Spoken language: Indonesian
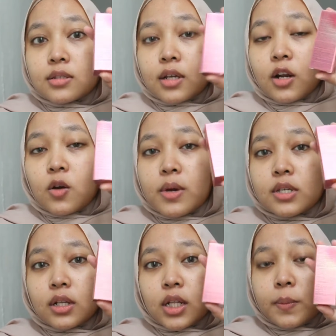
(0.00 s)
sekarang gue
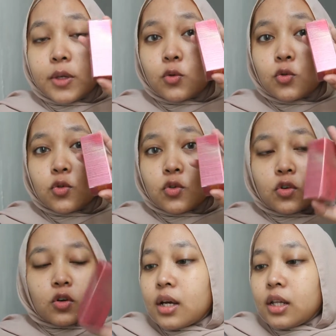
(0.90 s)
bacain klaimnya dulu.